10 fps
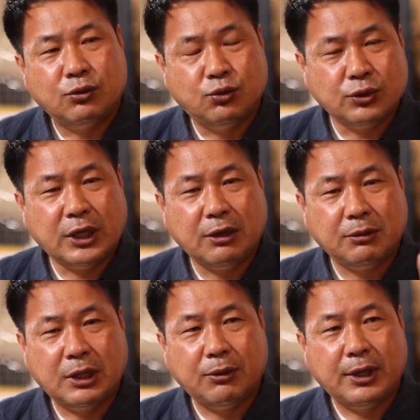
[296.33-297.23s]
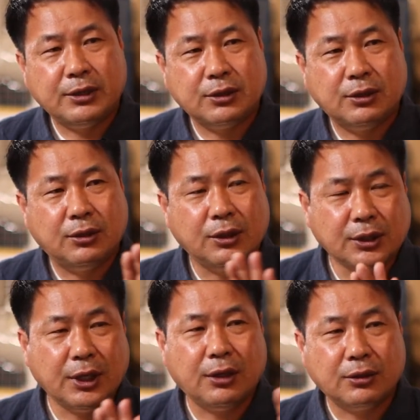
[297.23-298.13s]
두사람이 대화에서
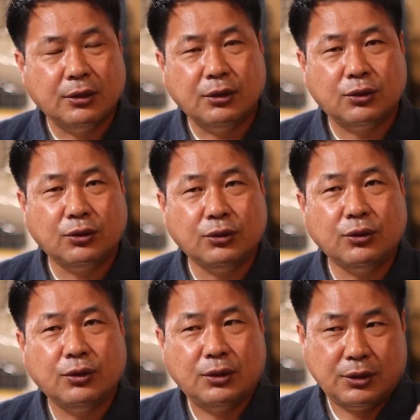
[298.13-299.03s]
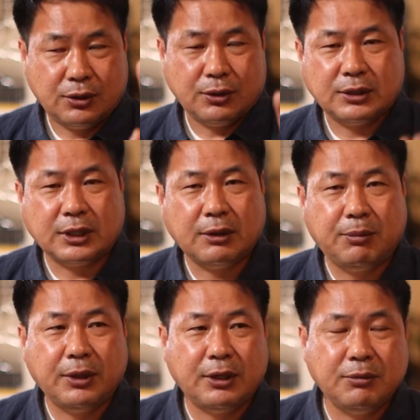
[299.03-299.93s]
어깨를 걸고
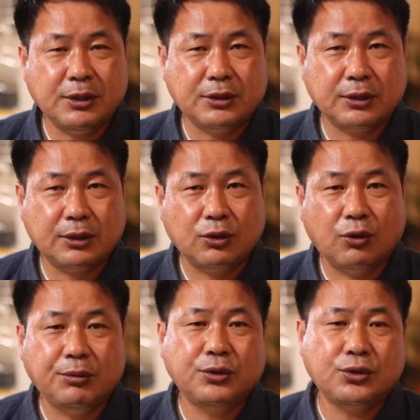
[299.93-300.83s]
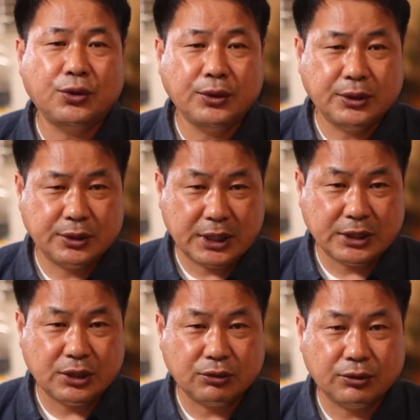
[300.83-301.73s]
상대편의 이미지를 찍는 오버 더 숄더
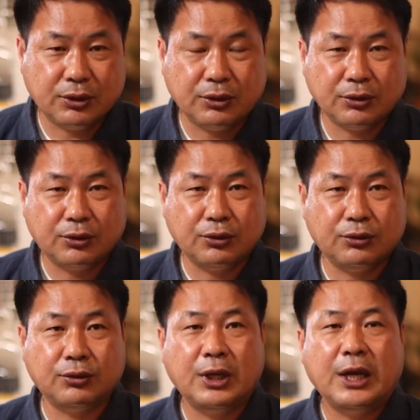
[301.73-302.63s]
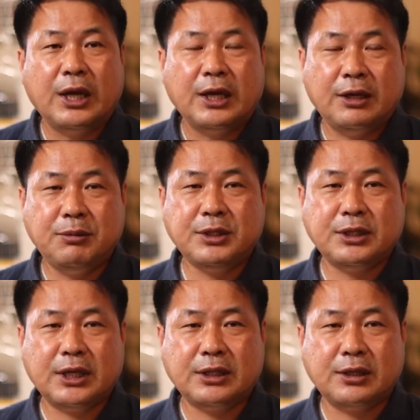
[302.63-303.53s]
샷이 있고요. 그리고
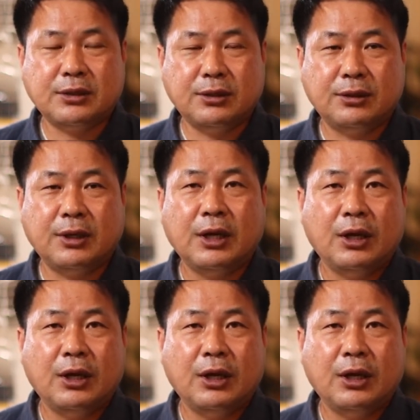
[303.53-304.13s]
이미지 샷에서